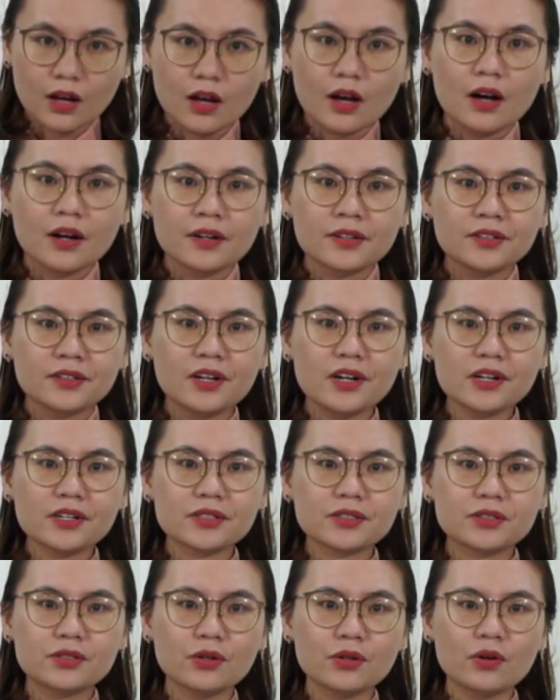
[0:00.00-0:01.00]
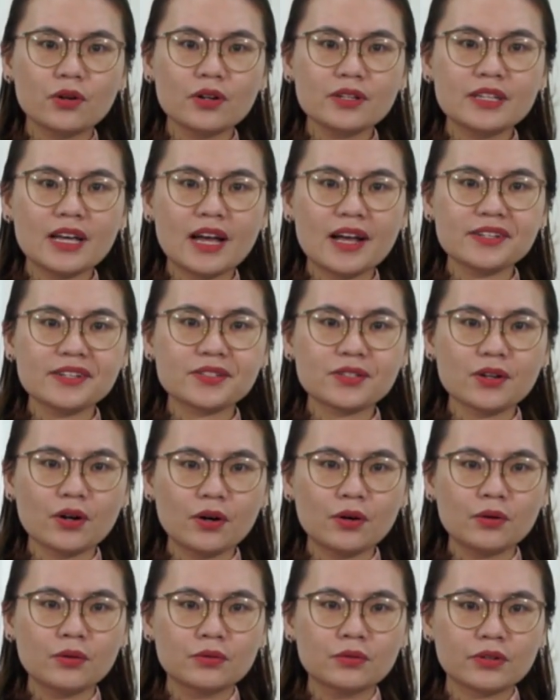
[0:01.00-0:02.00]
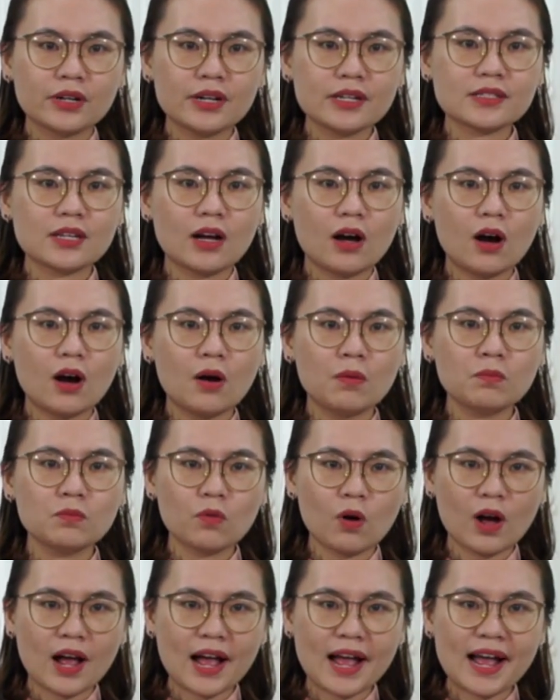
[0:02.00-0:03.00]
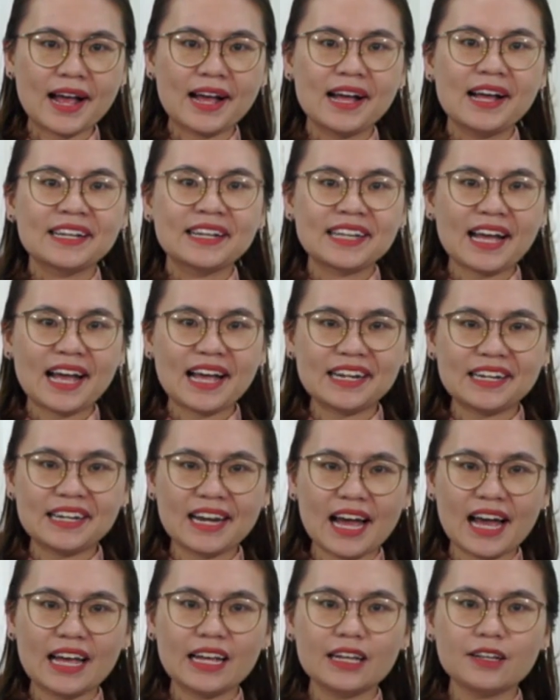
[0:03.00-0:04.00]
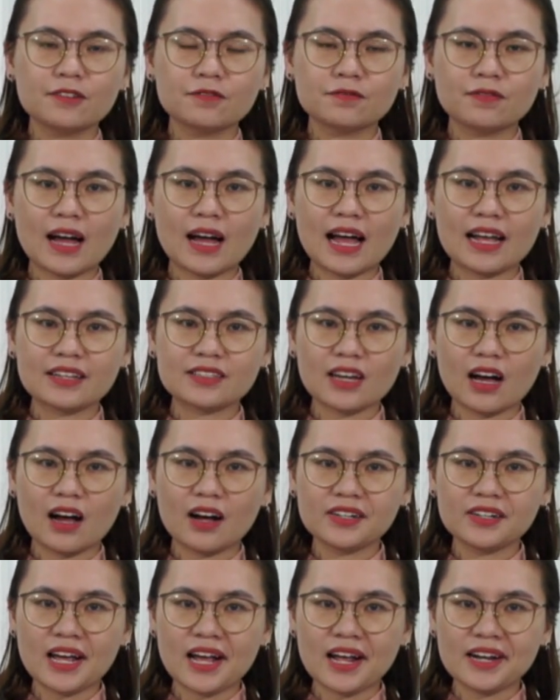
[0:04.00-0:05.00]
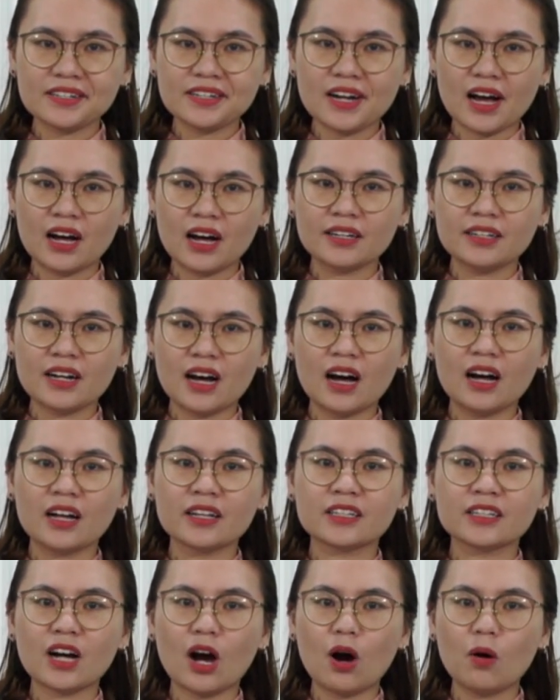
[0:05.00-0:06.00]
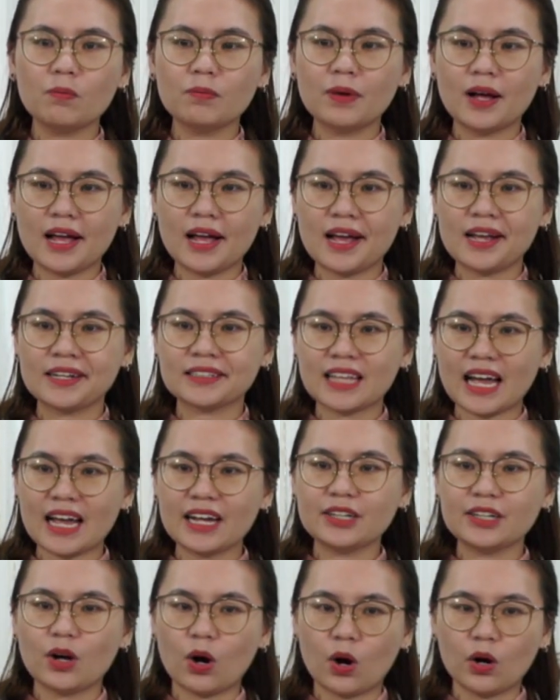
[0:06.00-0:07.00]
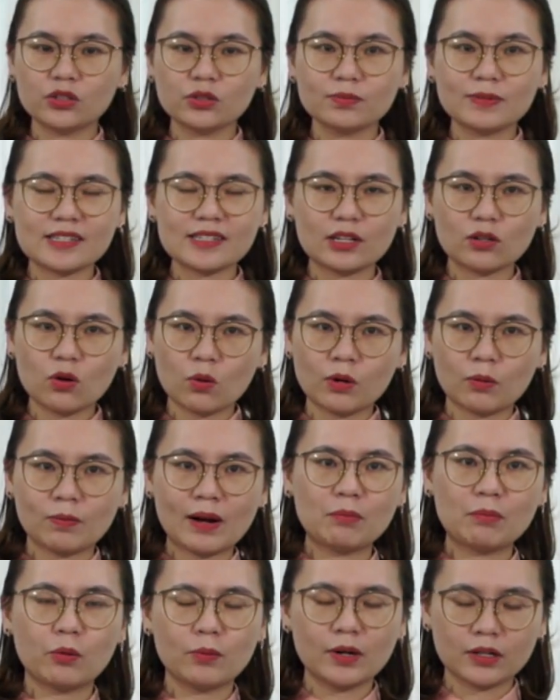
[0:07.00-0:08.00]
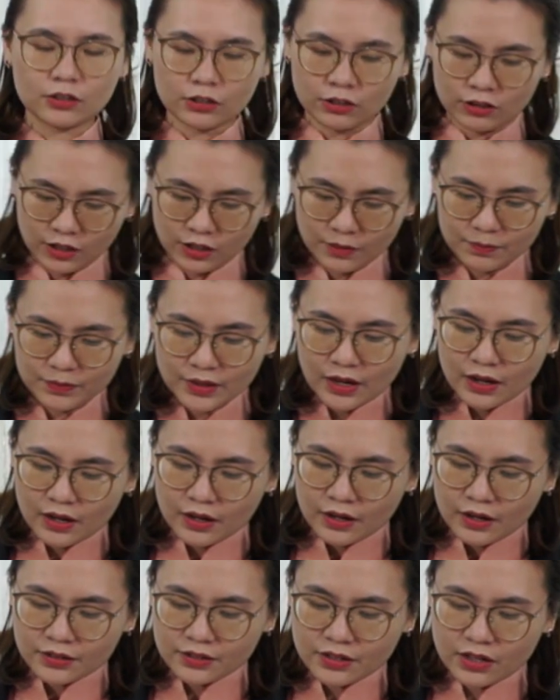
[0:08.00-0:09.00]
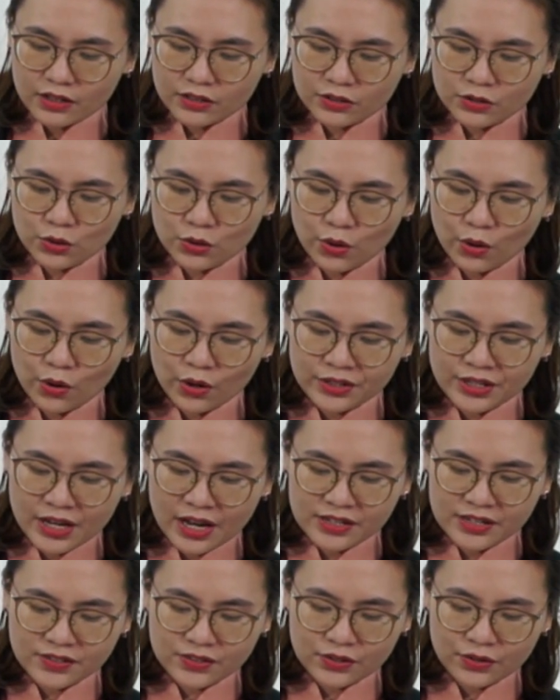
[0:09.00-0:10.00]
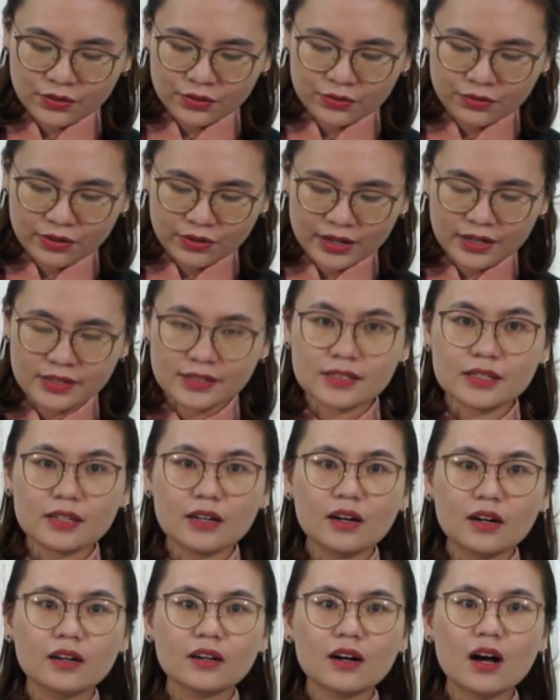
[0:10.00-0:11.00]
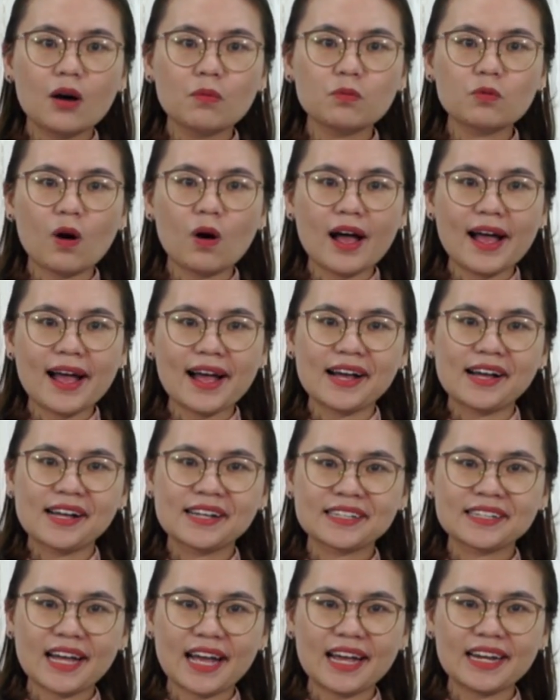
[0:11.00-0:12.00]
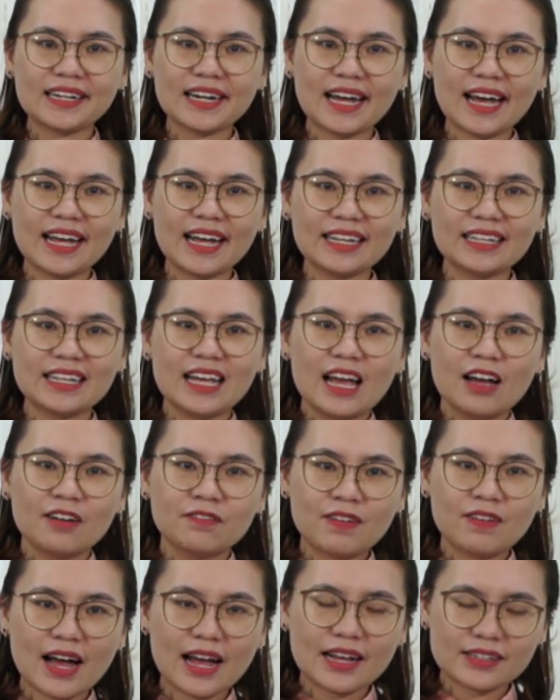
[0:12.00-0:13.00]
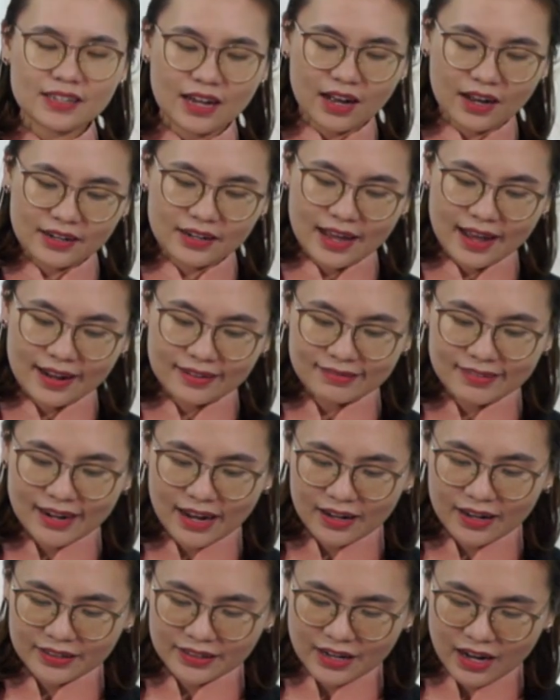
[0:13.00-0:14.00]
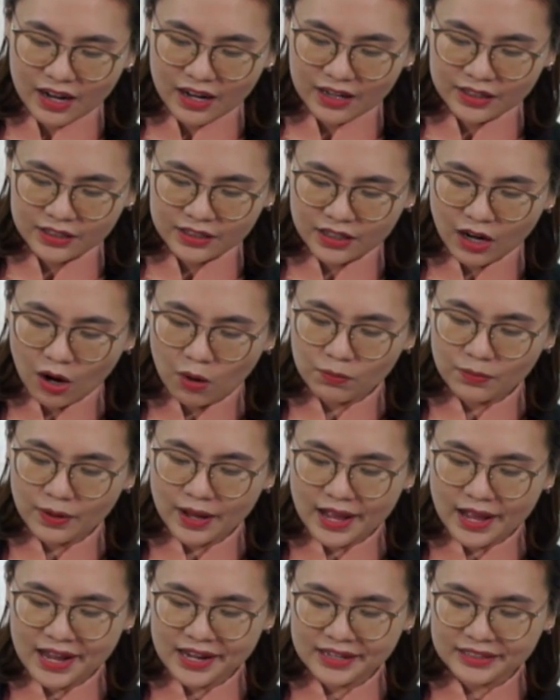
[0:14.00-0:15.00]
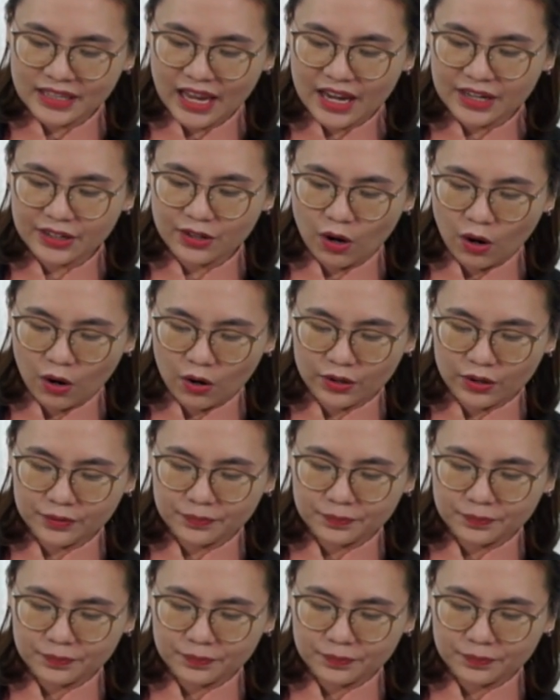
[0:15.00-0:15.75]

Đức Chúa Giêsu Christ hôm qua, ngày nay và cho đến đời đời không hề thay đổi. Chúng ta sẽ cùng đọc lại một lần nữa. Đức Chúa Giêsu Christ hôm qua, ngày nay và cho đến đời đời không hề thay đổi.